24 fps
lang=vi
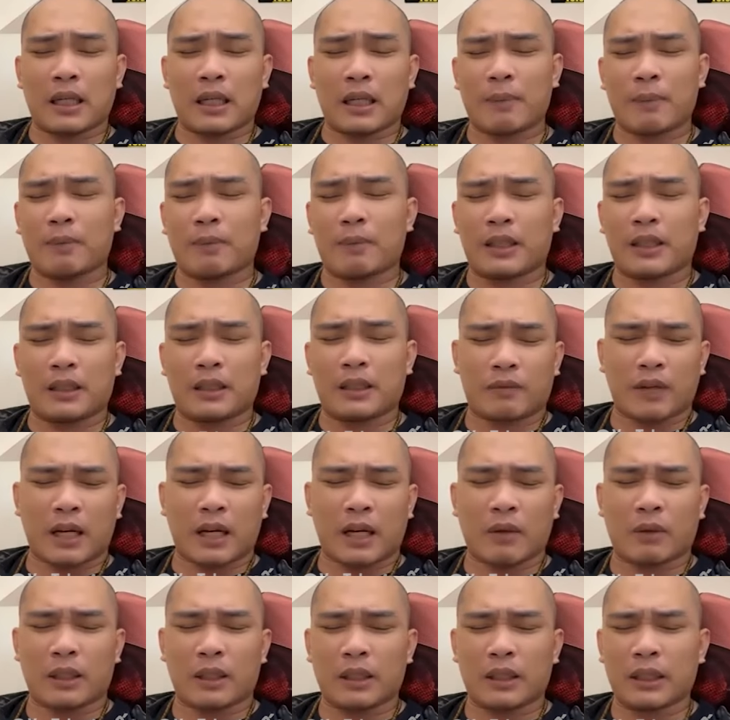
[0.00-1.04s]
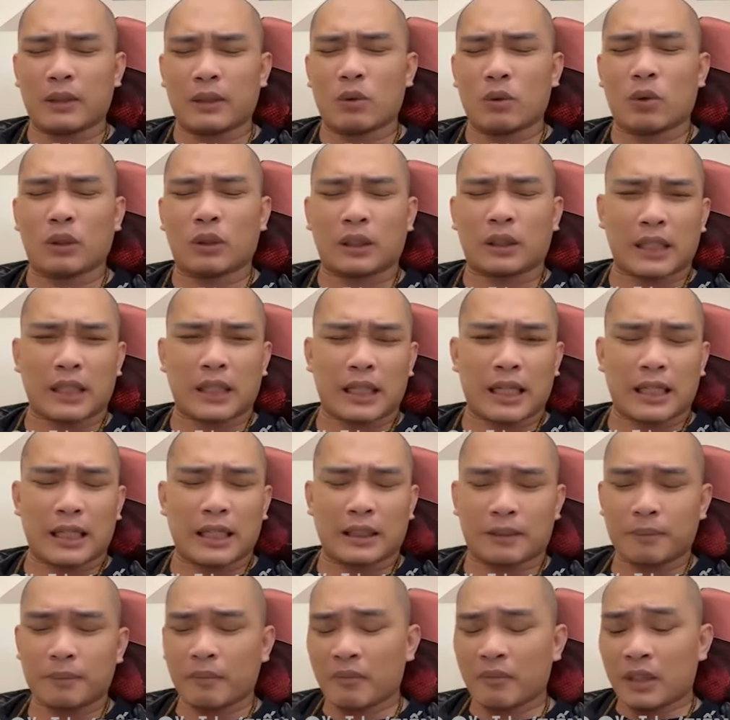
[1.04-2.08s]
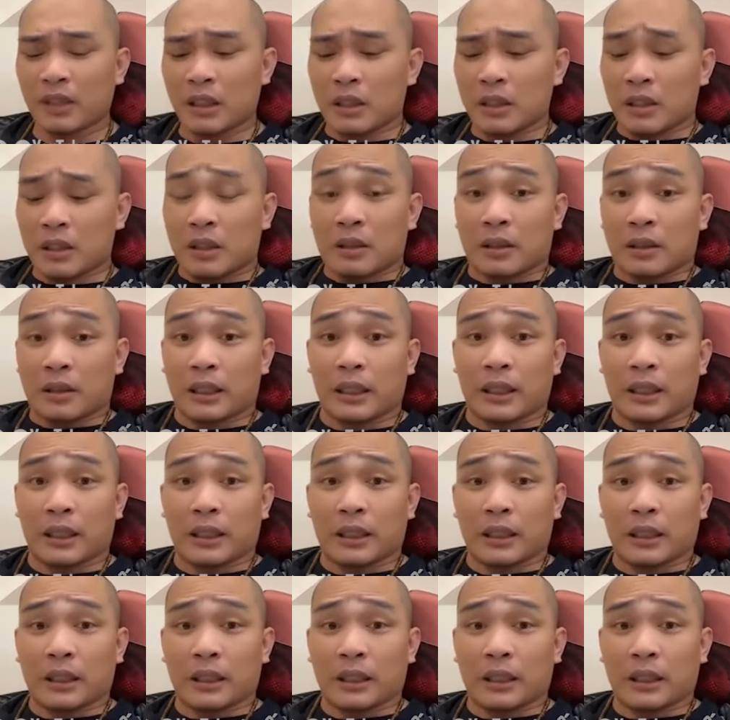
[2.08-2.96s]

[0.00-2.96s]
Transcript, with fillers: hp nhá và gọi x đuôi thời gian nẹn nhá thì